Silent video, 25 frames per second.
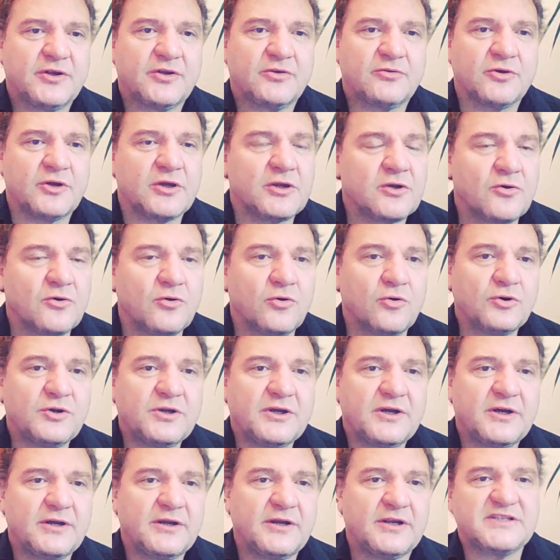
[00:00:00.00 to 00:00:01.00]
Und
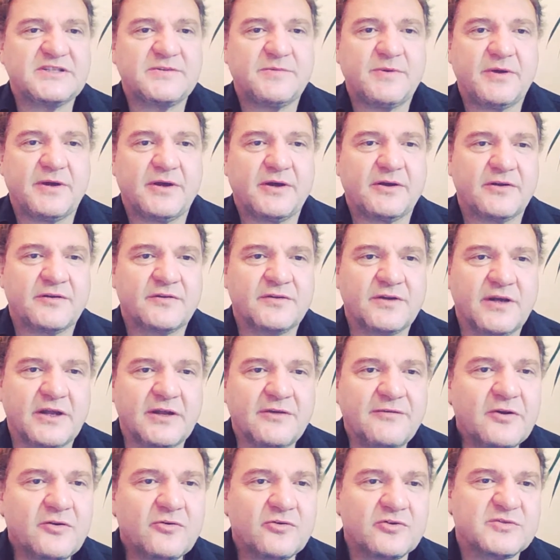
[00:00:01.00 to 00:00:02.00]
Inkota-Netzwerk ist eine
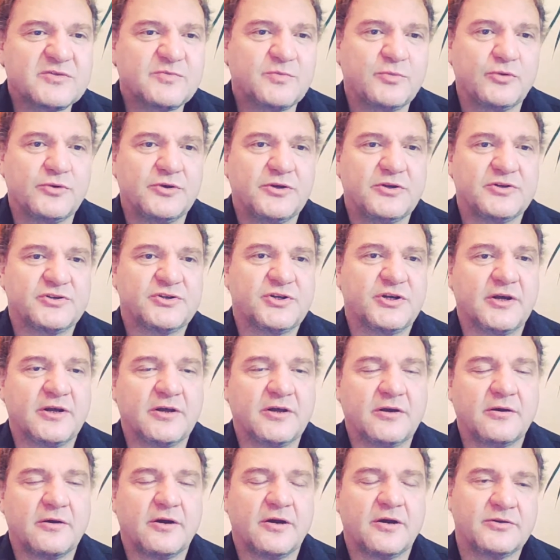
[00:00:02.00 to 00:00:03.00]
entwicklungspolitische
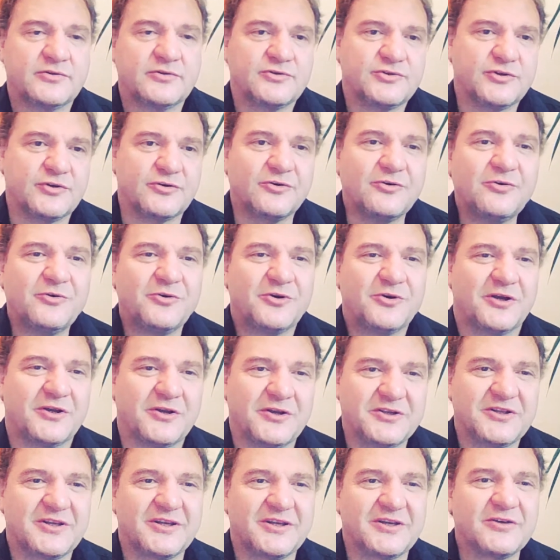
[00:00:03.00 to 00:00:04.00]
NGO oder
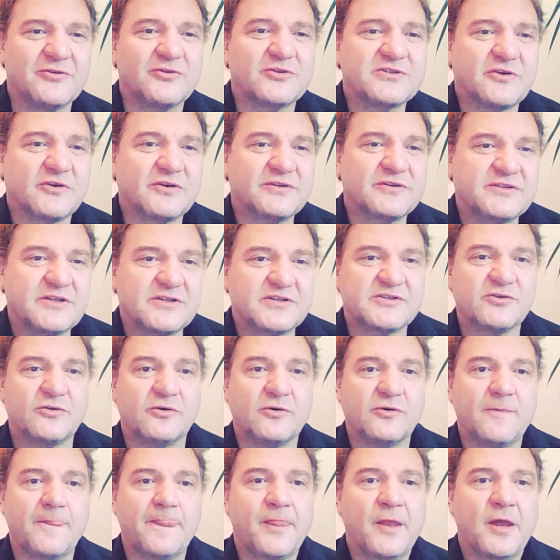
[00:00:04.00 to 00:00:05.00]

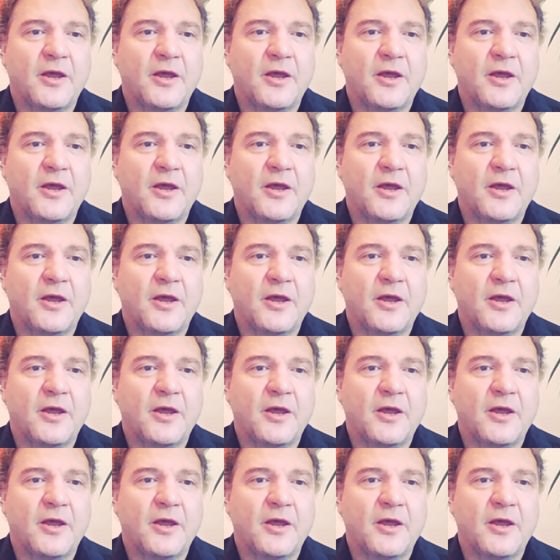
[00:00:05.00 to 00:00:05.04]
Nichtregierungsorganisation.